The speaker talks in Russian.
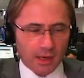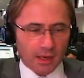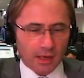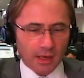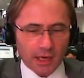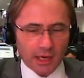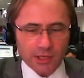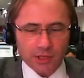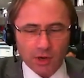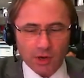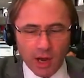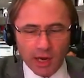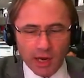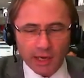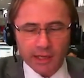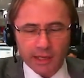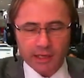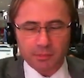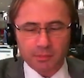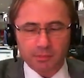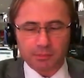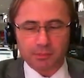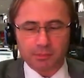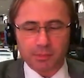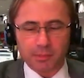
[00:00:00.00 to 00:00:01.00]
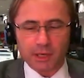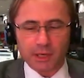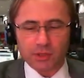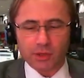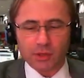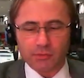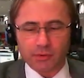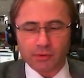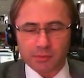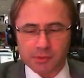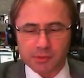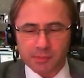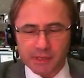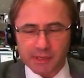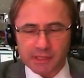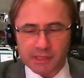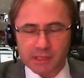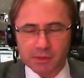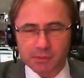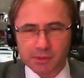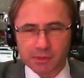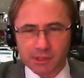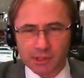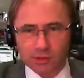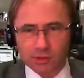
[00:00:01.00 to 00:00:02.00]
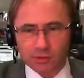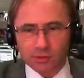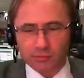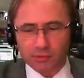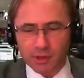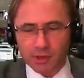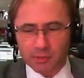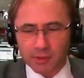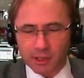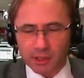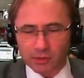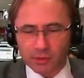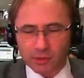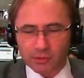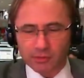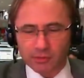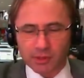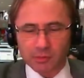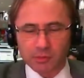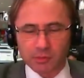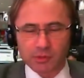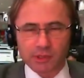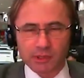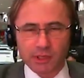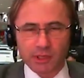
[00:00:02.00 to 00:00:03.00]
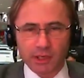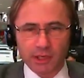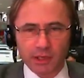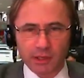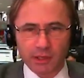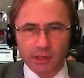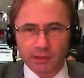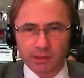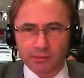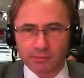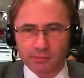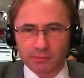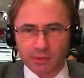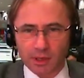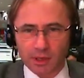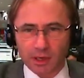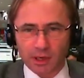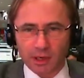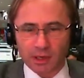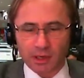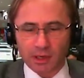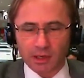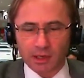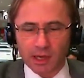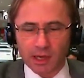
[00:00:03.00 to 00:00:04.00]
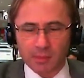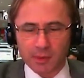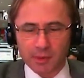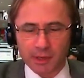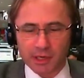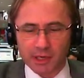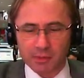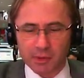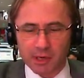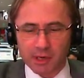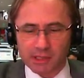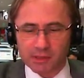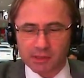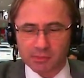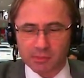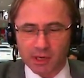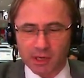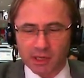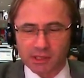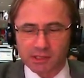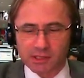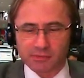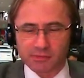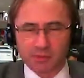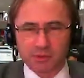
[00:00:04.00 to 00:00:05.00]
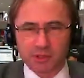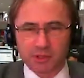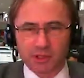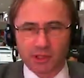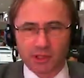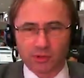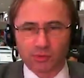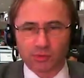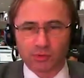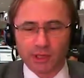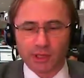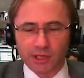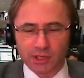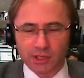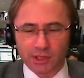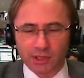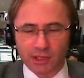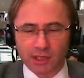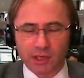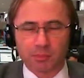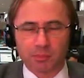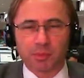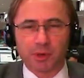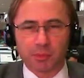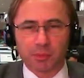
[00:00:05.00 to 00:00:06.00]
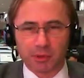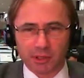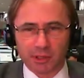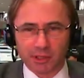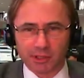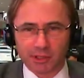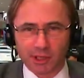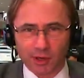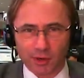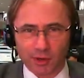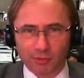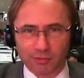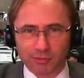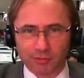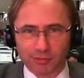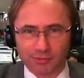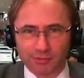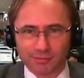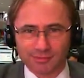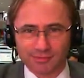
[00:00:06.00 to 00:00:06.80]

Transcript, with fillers: Хорошо, Олег, большое вам спасибо за то время, которое вы нам уделили. Э, компания Maxi Markets вам желает удачных и прибыльных торгов.